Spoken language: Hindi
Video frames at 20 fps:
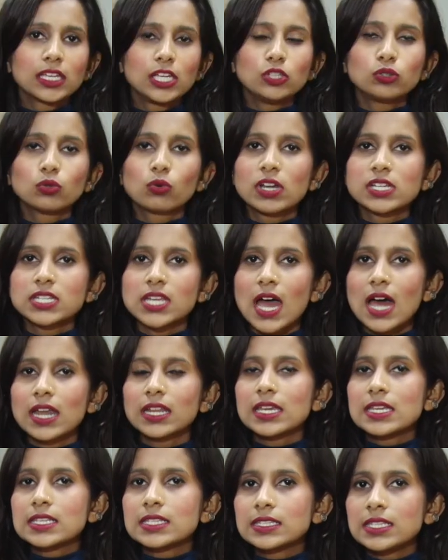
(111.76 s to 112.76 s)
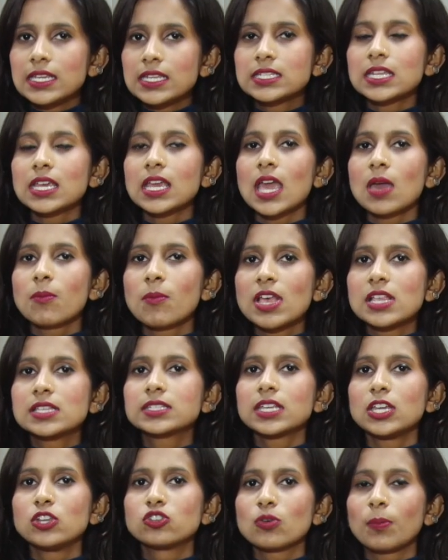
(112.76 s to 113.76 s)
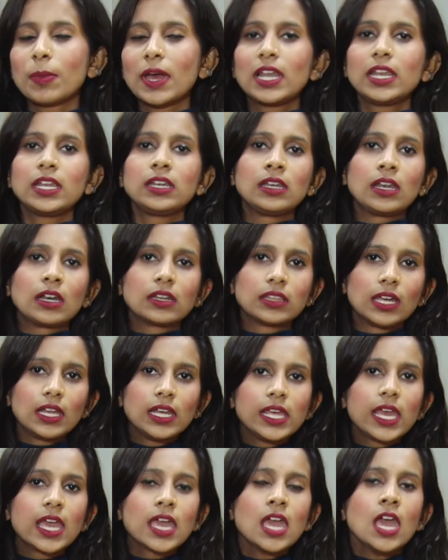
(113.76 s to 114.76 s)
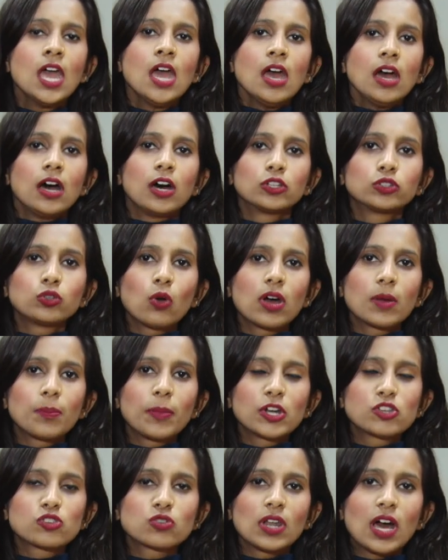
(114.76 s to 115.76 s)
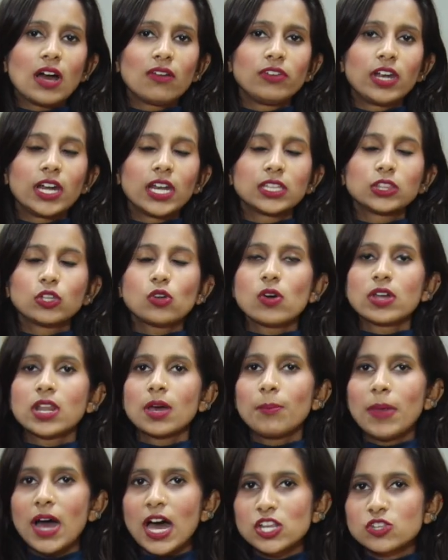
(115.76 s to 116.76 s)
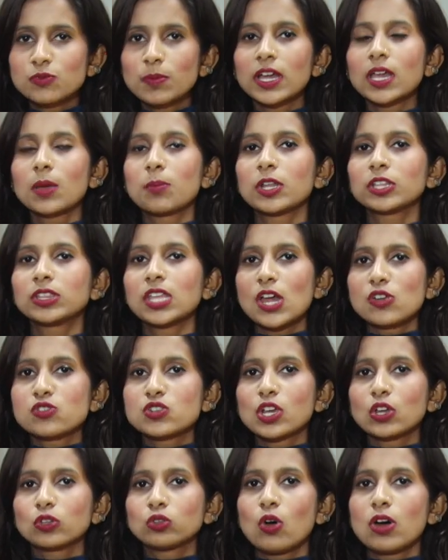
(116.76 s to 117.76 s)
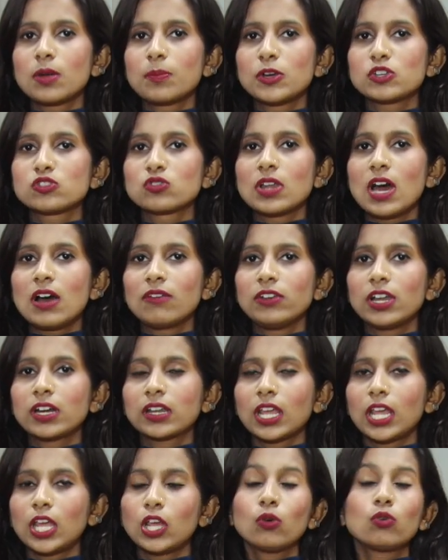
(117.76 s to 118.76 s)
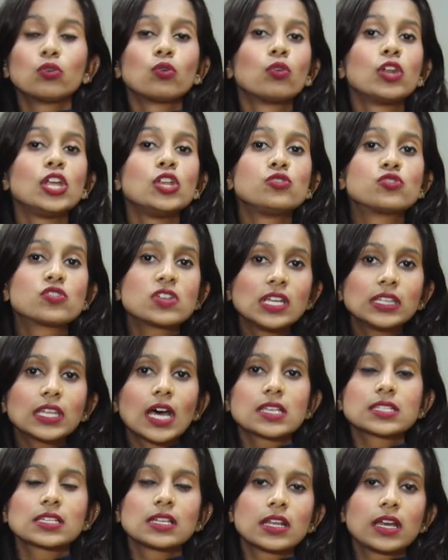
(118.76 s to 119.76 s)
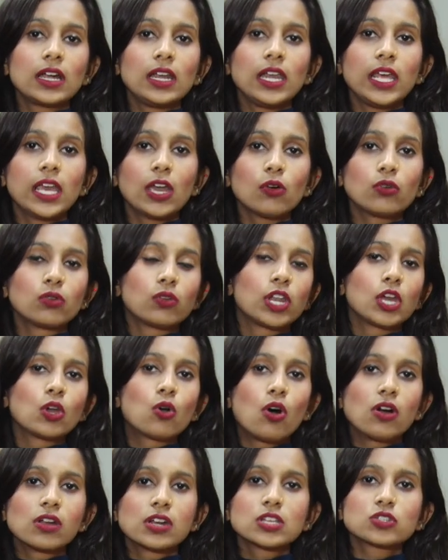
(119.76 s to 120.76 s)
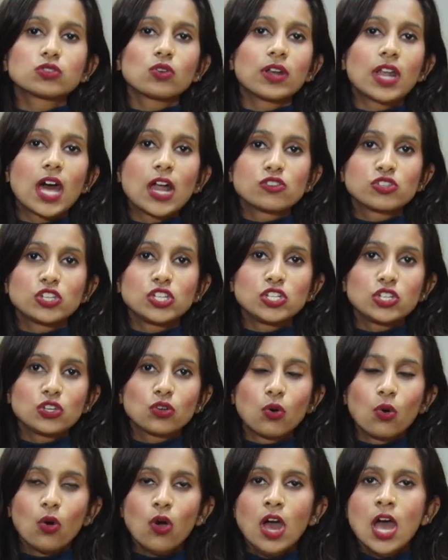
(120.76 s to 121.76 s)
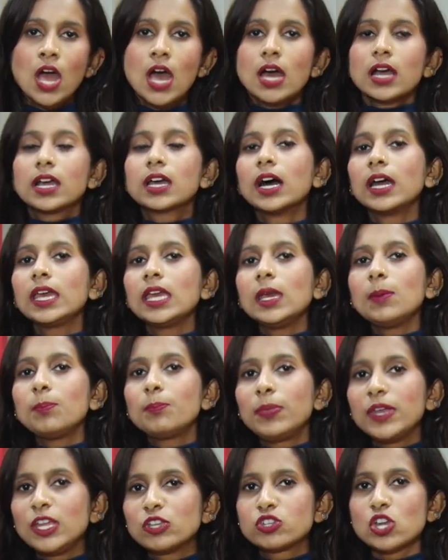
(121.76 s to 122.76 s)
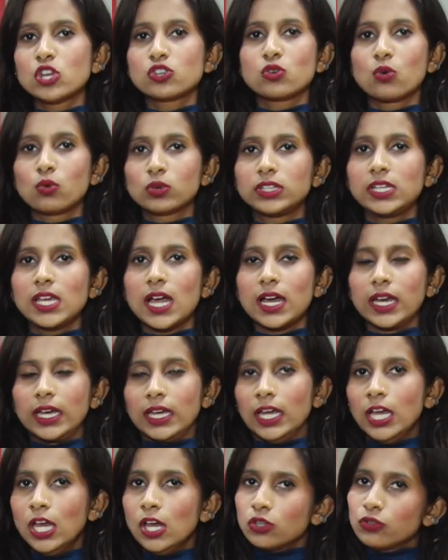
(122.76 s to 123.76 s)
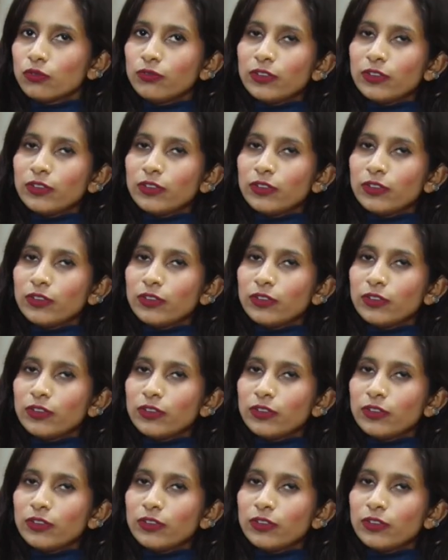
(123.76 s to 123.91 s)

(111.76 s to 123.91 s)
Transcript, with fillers: की तो कटिहार की सीटिंग एमएलसी जो पहले निर्दलीय तौर पर चुनाव लड़े थे और अब भाजपा के प्रत्याशी के तौर पर चुनाव लड़ रहे हैं उन्होंने जीत हासिल कर ली है उन्होंने कांग्रेस और आरजीटी को कहीं पीछे छोड़ दिया है तो